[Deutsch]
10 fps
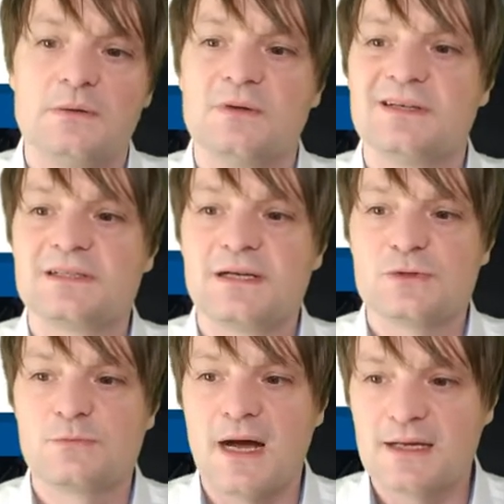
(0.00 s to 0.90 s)
Es kann
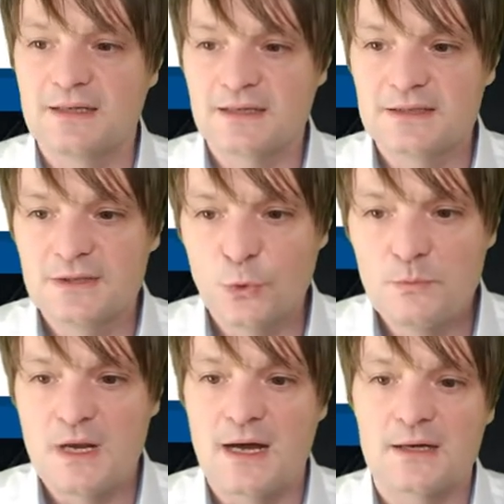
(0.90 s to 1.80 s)
zum anderen die
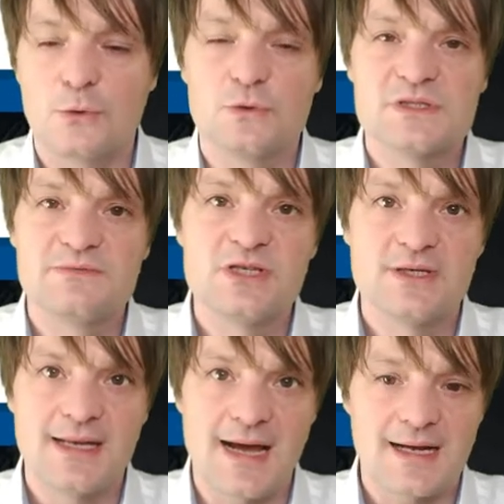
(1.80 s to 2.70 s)
Umlagerung
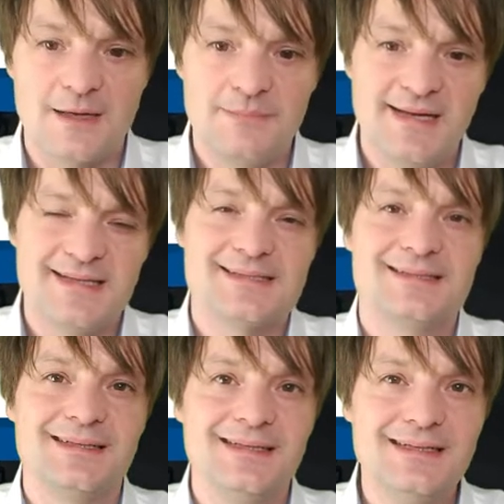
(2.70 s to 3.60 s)
zwischen
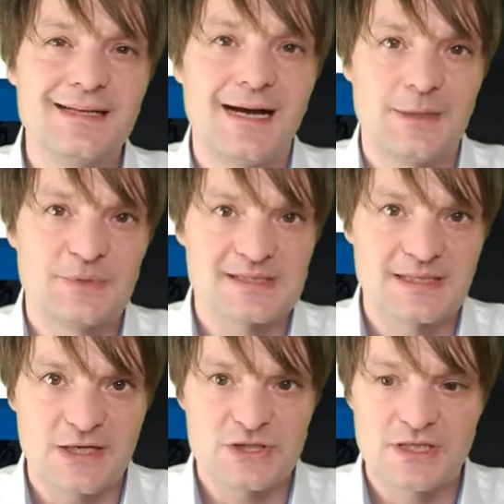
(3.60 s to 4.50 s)
Lagerplätzen innerhalb des
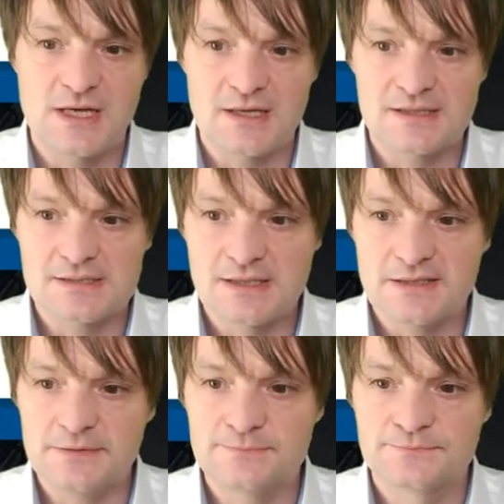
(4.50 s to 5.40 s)
gleichen Lagers
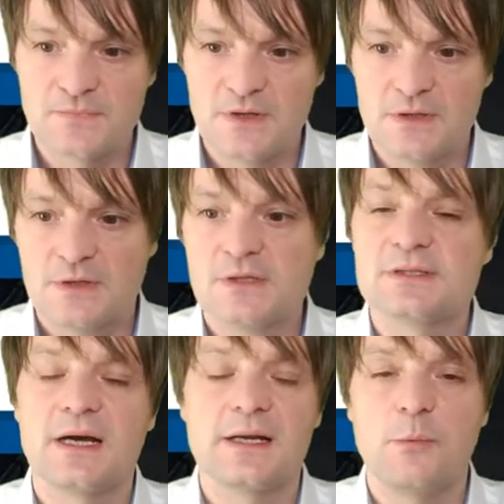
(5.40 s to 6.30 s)
sein. Es
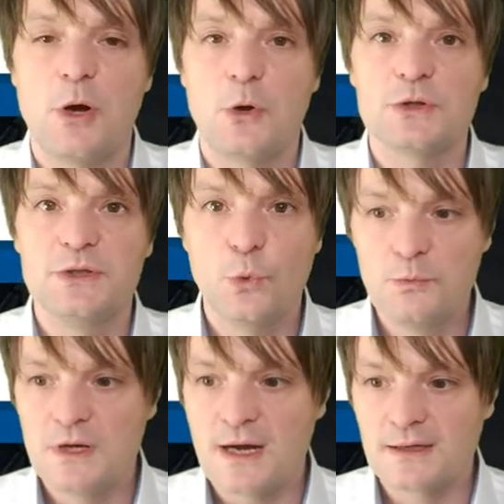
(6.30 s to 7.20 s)
kann aber auch die
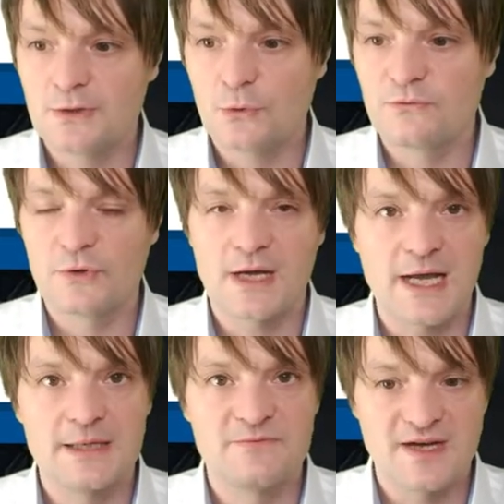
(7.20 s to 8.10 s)
Umlagerung von
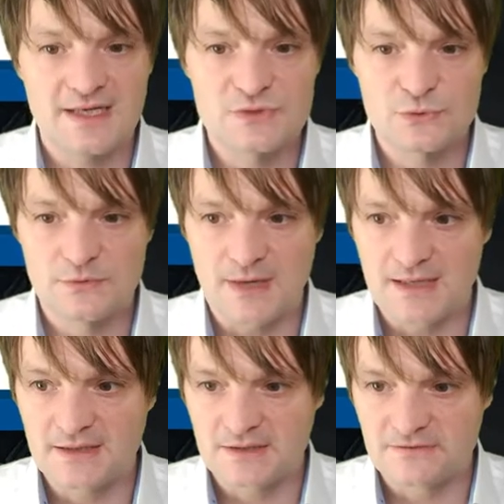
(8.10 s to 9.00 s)
einem Werk zu einem
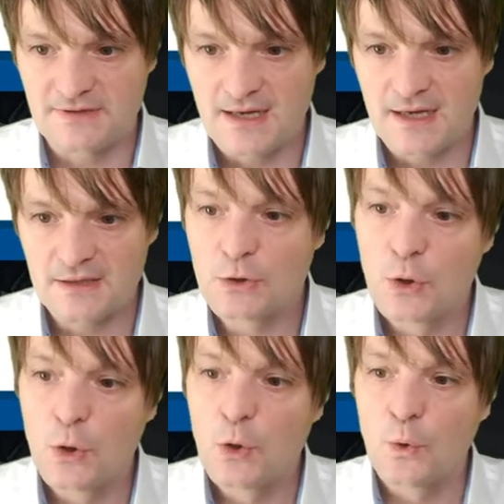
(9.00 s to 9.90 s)
anderen Werk
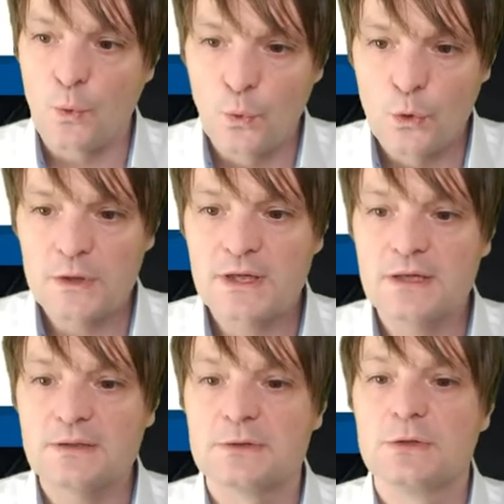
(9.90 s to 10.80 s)

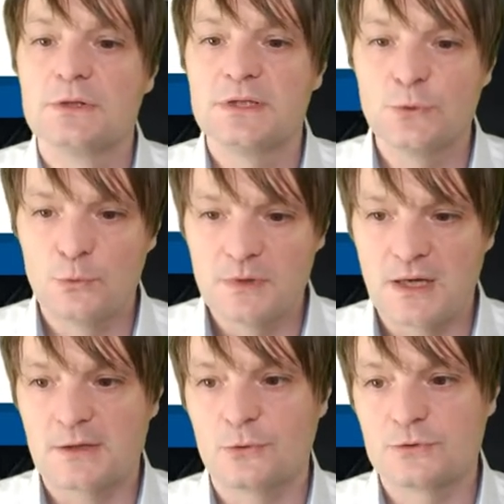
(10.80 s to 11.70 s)
oder die
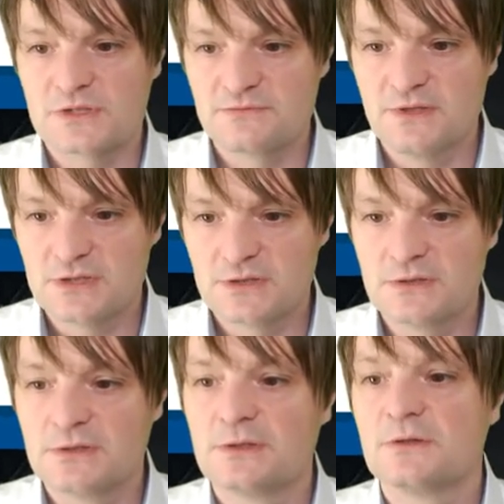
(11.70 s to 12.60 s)
Umlagerung
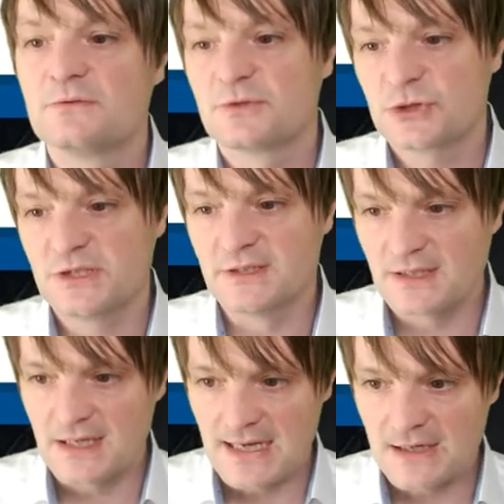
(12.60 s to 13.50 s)
zwischen
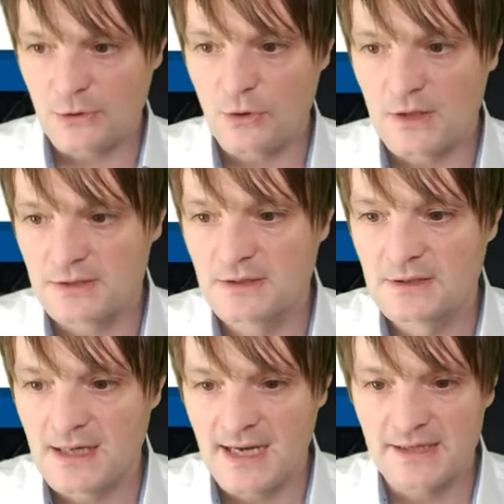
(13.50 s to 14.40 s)
verschiedenen Lagerorten
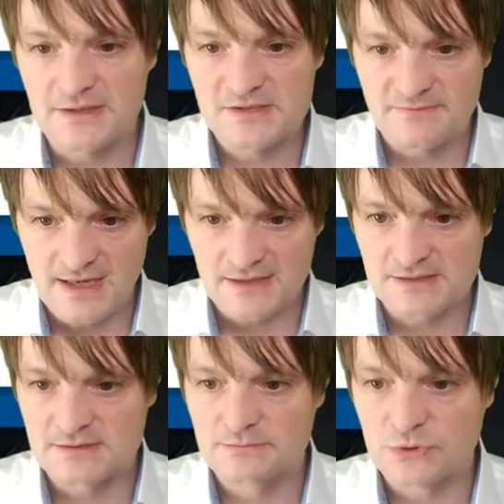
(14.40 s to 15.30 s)
eines
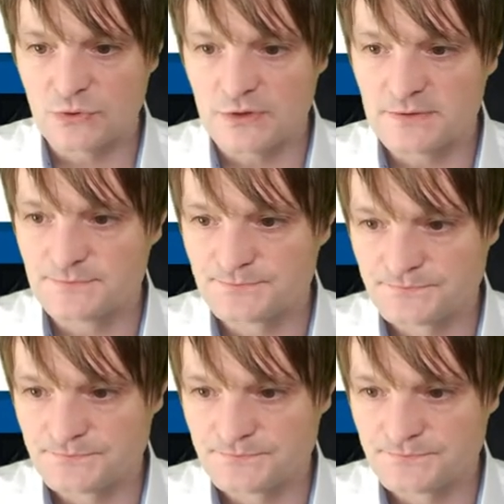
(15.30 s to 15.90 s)
Werkes bedeuten.